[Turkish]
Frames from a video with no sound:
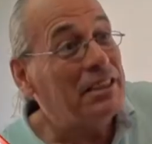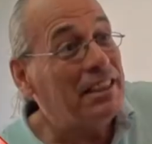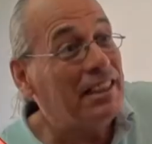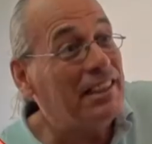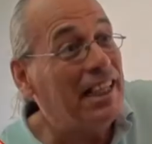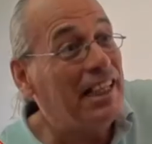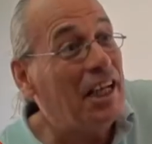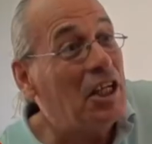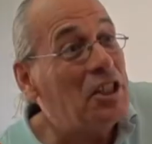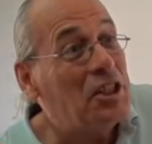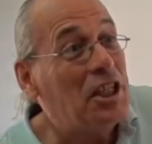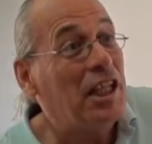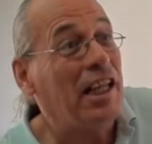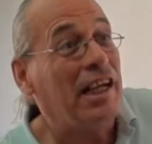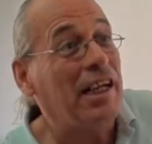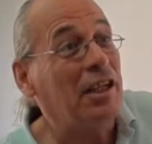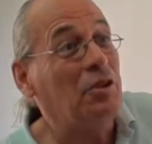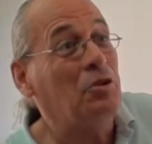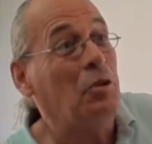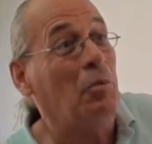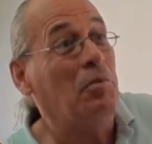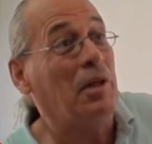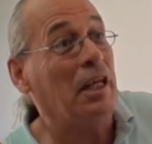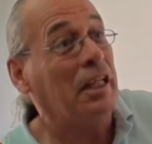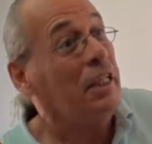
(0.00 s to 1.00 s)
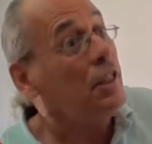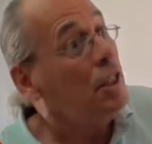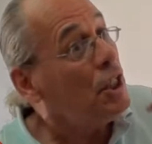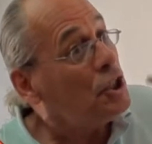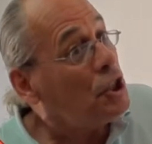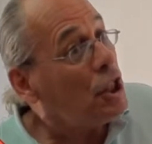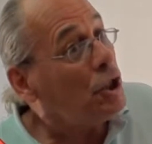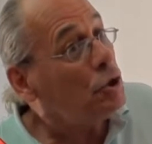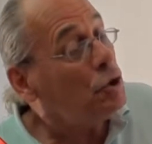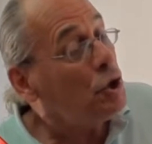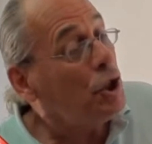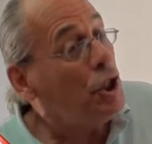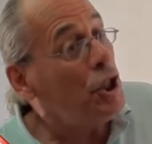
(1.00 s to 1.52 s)
masadan eşyalarını toplan.
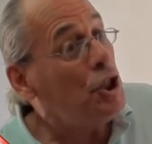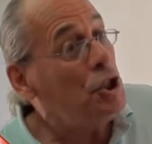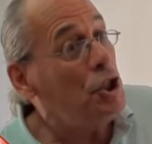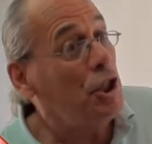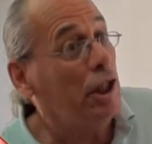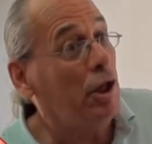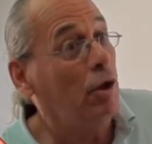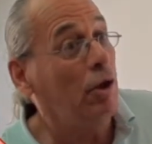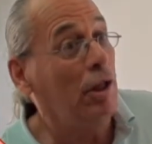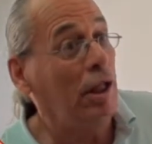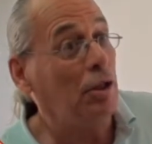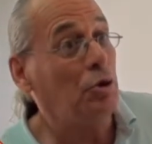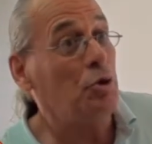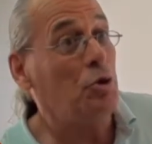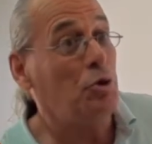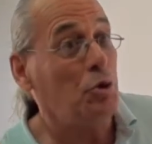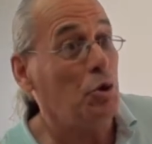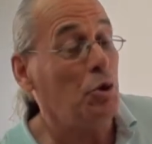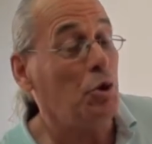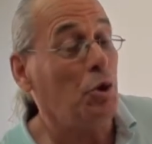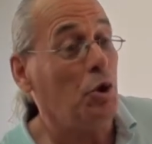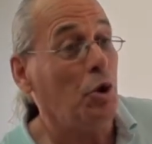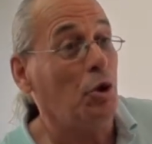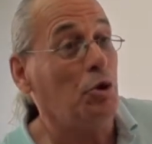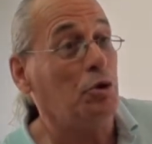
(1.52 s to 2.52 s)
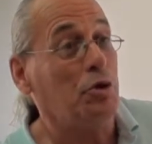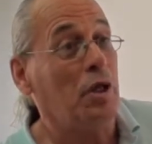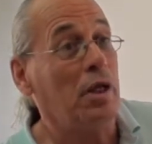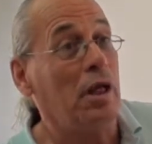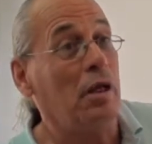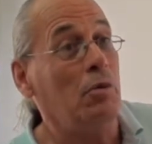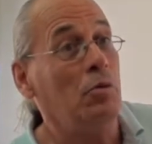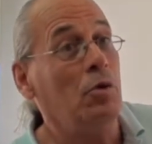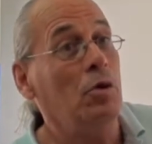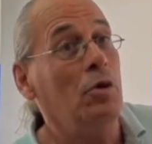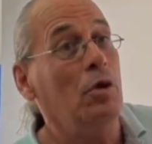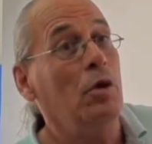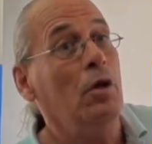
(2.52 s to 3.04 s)
Gidecek kesinlikle. çünkü işin olan düşkünlüğünü
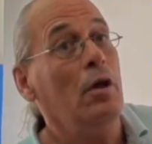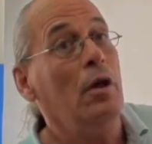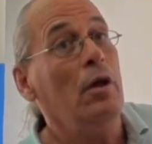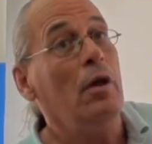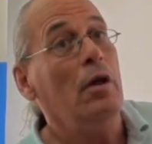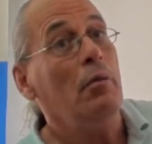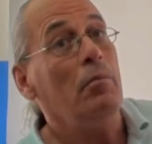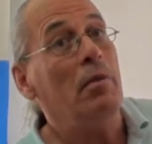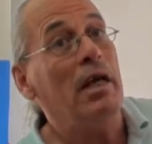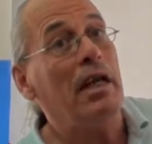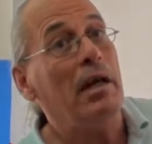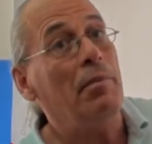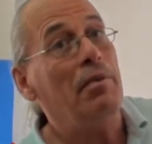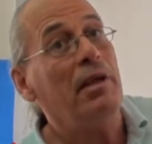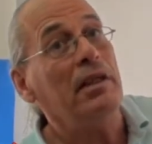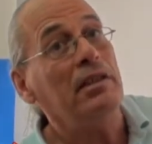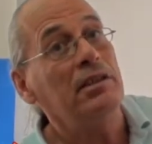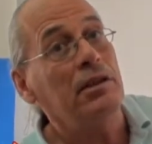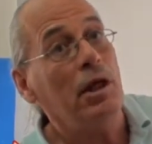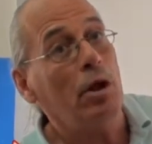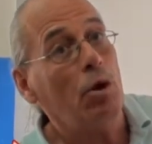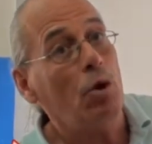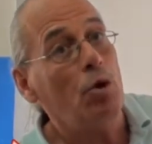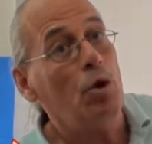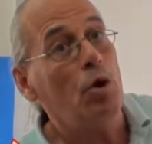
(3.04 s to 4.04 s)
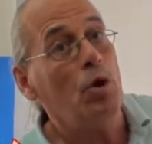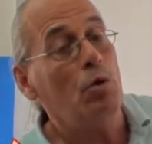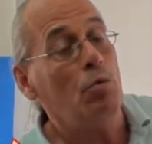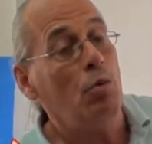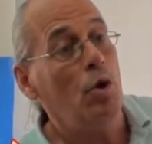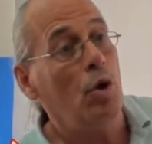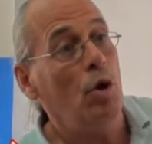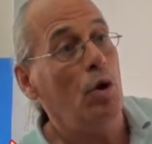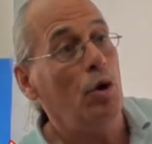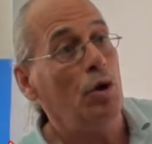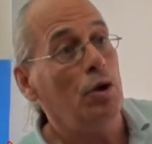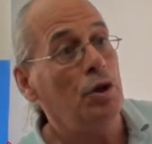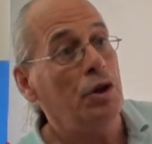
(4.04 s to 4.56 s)
gösterir bu. Kesinlikle. Ben izle
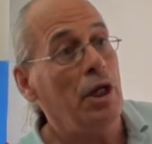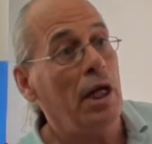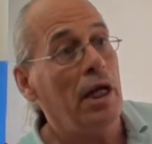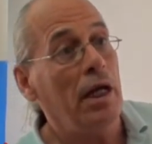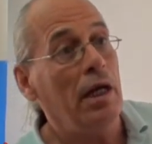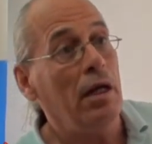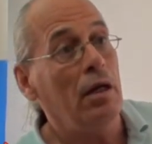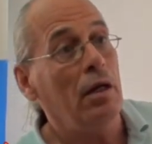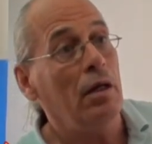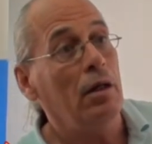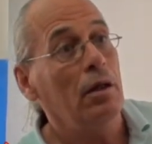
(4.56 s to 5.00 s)
görürüm o şeyi. Bu bir